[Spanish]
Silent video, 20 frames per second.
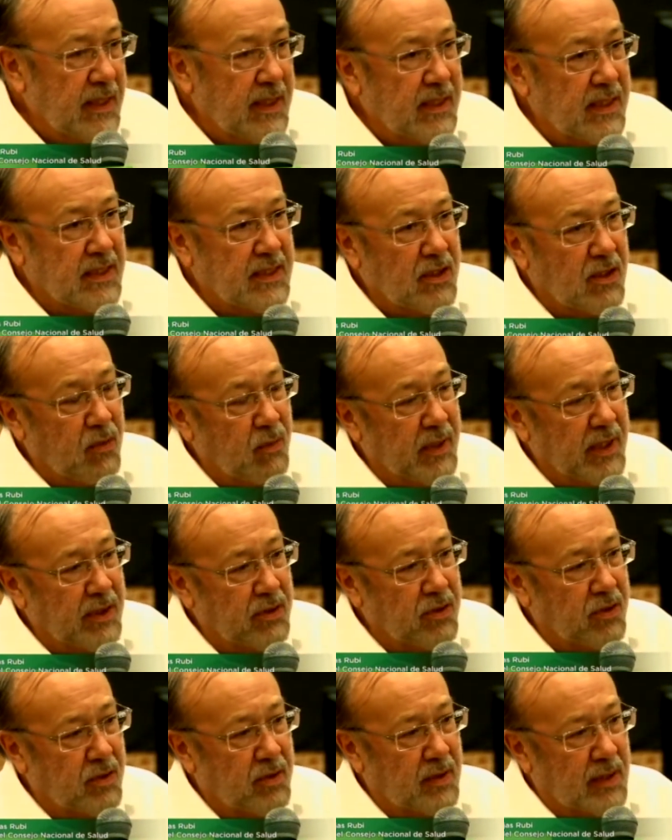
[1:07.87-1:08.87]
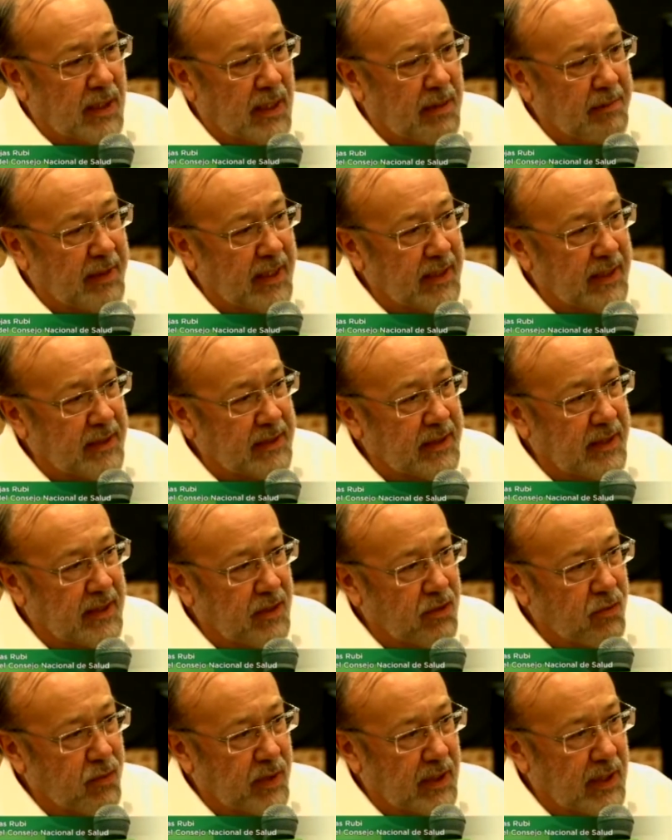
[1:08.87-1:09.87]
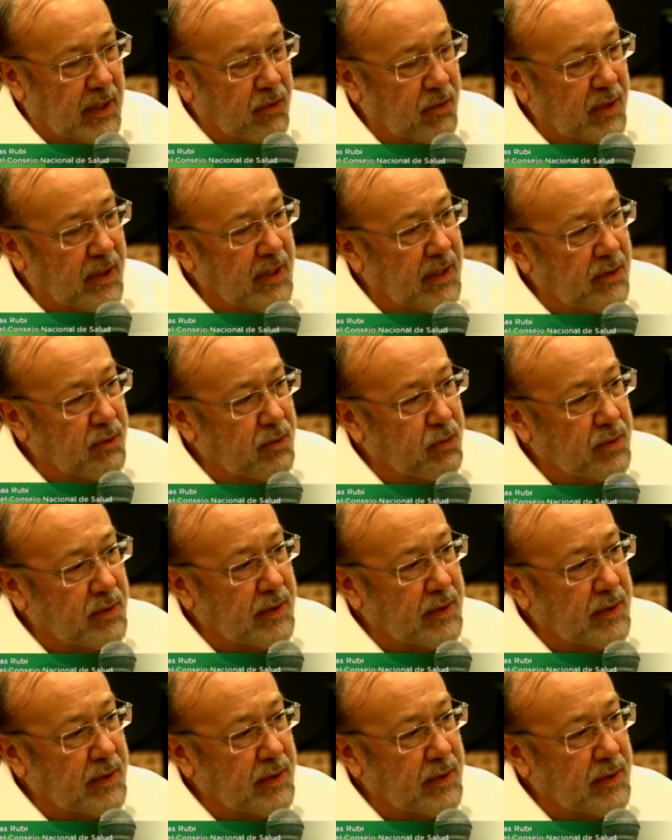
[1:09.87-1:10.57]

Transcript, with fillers: Y desde luego habrá que tener cuidado en el,